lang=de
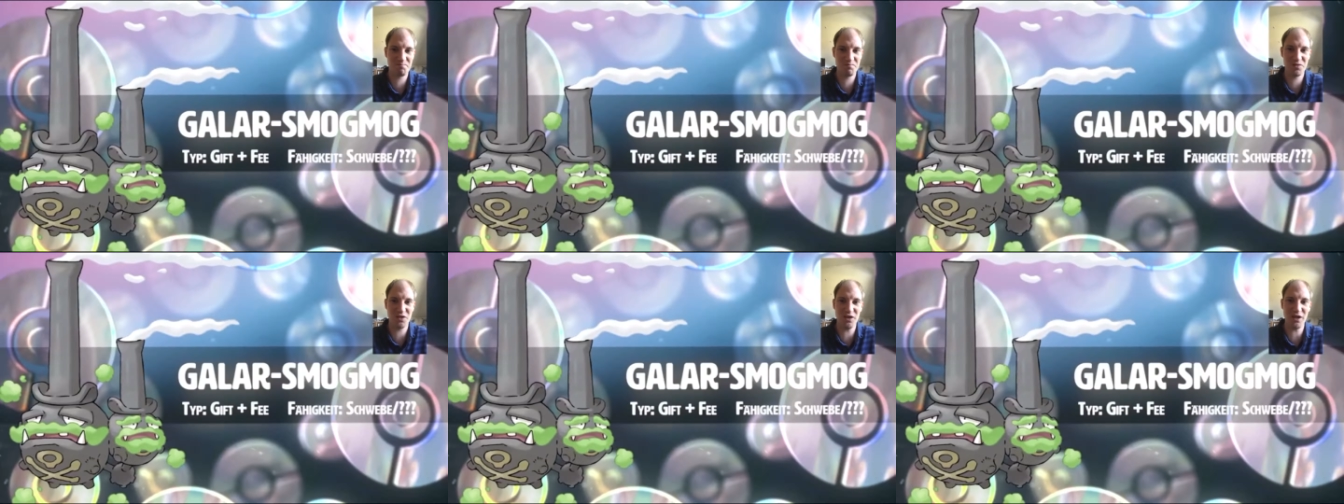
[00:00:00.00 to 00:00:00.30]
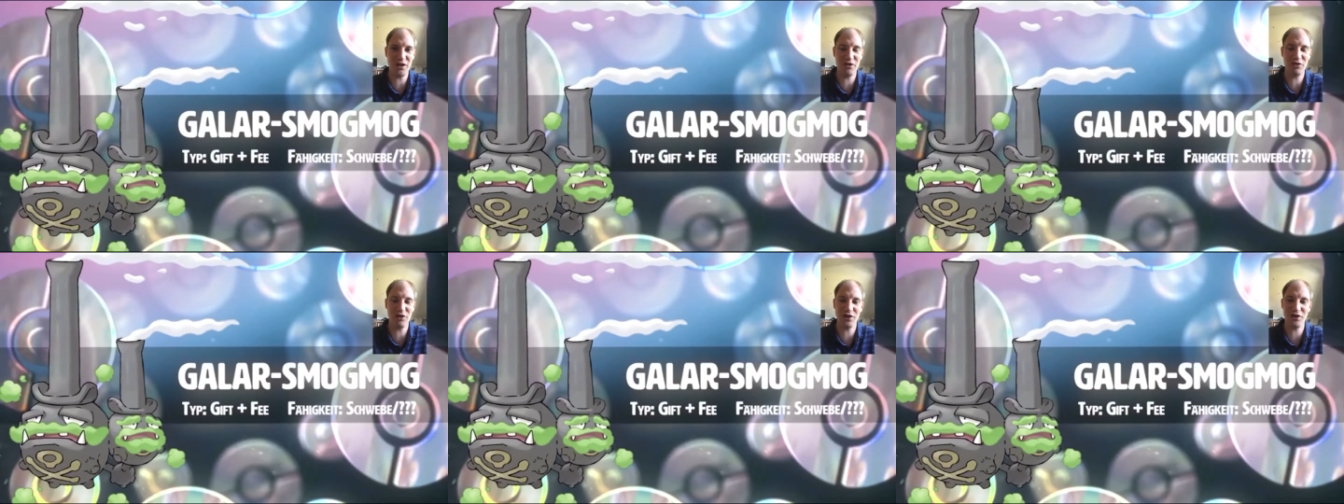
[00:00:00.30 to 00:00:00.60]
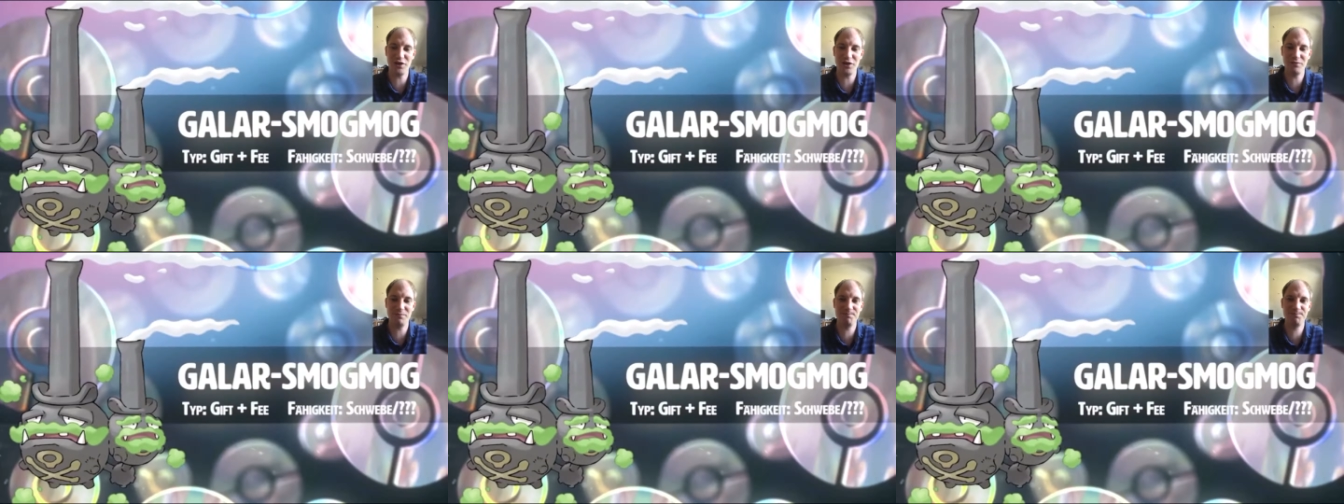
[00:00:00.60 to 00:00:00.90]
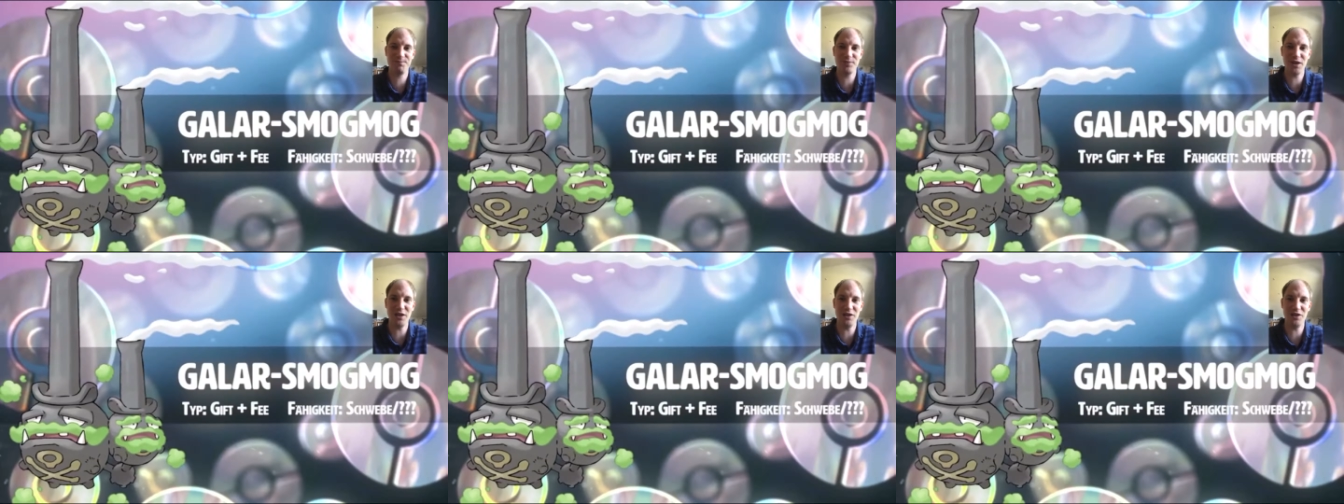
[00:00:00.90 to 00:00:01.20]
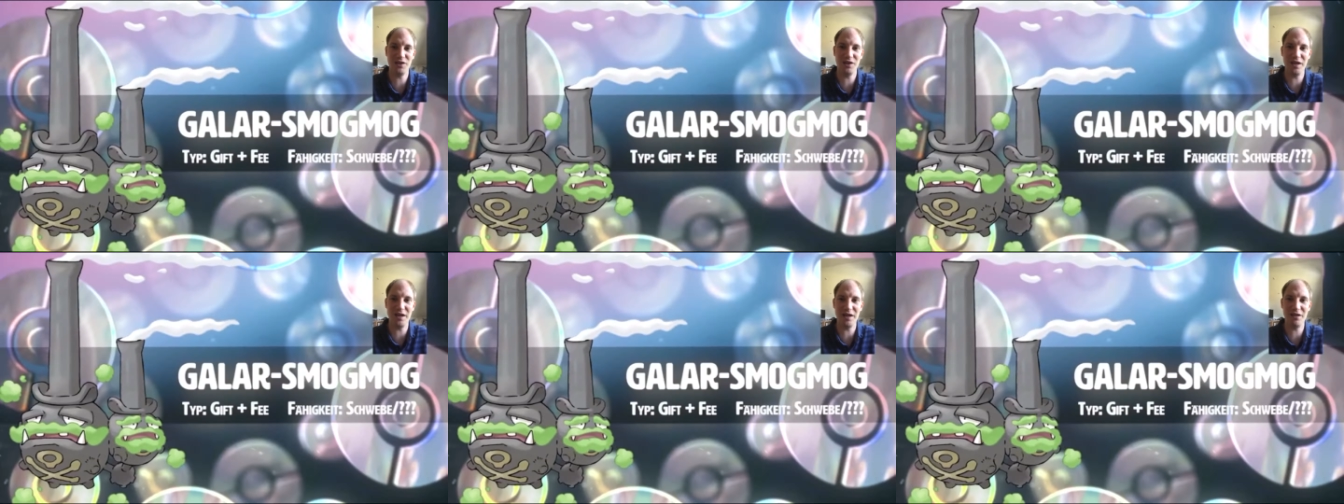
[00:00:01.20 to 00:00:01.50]
Den einen oder anderen hätte
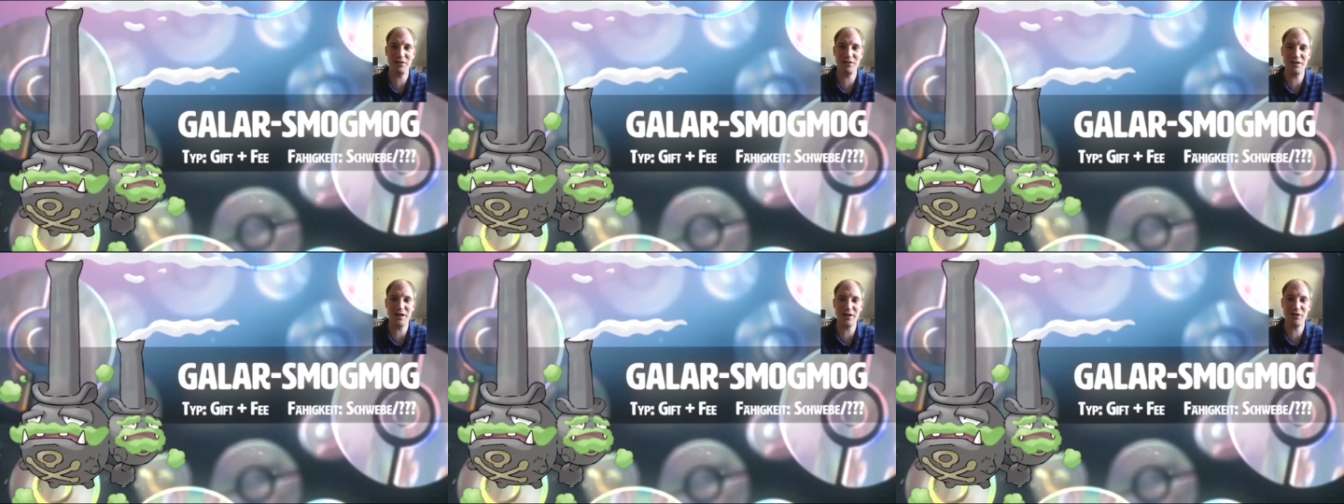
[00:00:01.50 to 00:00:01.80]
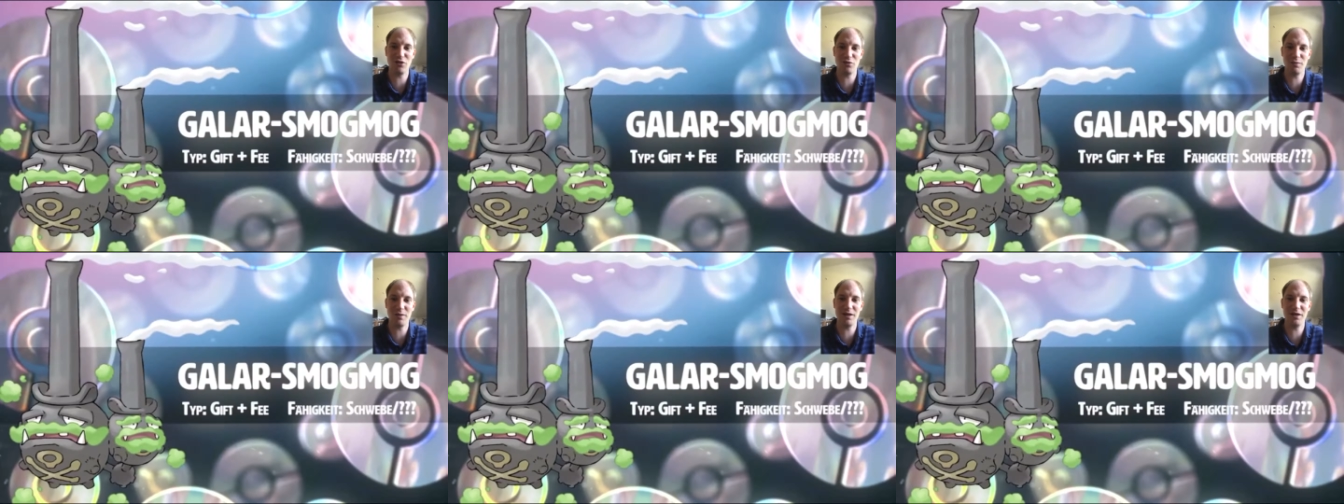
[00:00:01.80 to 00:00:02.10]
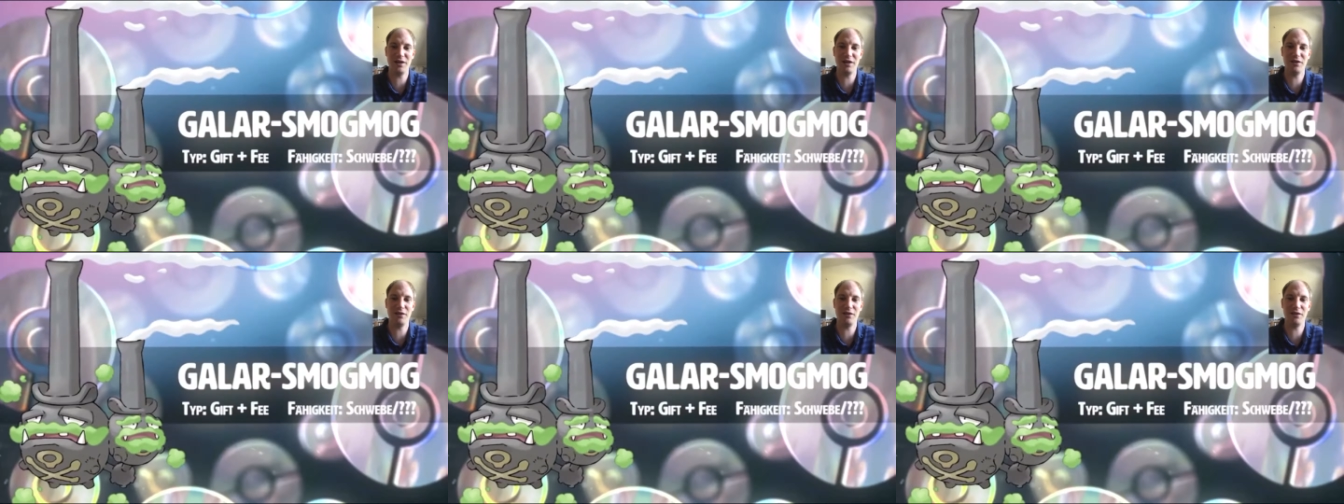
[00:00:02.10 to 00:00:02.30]
ich gerne da nochmal in einer